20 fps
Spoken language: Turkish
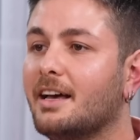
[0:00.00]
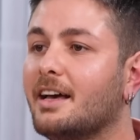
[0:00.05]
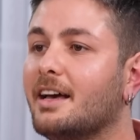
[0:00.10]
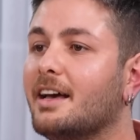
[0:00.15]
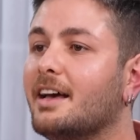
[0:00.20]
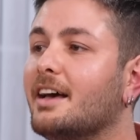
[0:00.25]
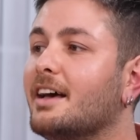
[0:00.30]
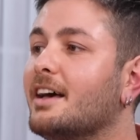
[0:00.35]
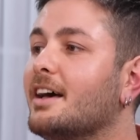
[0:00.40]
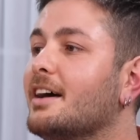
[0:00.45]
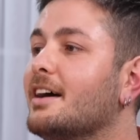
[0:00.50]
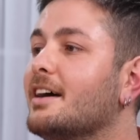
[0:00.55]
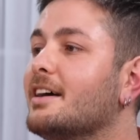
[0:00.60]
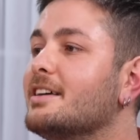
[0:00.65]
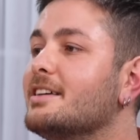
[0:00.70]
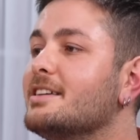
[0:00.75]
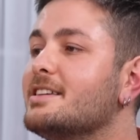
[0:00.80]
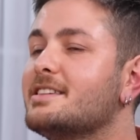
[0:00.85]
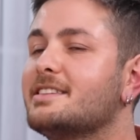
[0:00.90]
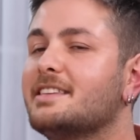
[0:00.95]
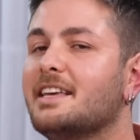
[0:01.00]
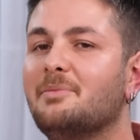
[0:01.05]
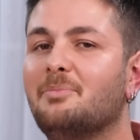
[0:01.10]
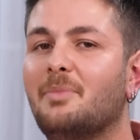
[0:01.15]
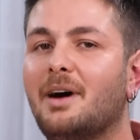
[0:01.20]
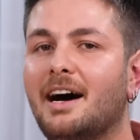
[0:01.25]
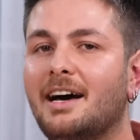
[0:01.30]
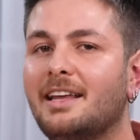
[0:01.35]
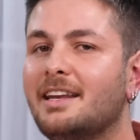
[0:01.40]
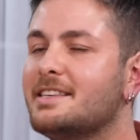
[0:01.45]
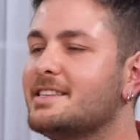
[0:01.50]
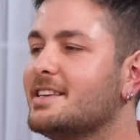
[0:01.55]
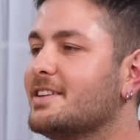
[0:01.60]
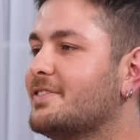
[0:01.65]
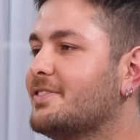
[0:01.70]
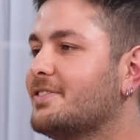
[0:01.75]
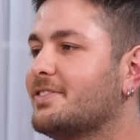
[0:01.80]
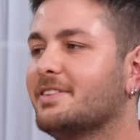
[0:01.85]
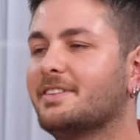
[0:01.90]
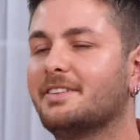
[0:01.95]
onu o zaman şunu biliyorum. Maalesef, o
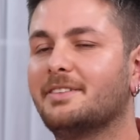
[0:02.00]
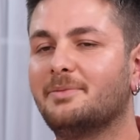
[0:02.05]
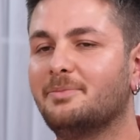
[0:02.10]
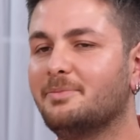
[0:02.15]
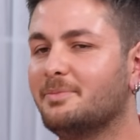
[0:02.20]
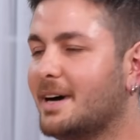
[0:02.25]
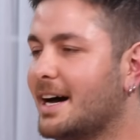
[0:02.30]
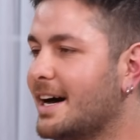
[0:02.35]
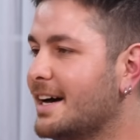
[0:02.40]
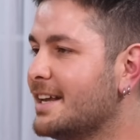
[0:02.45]
zaman şunu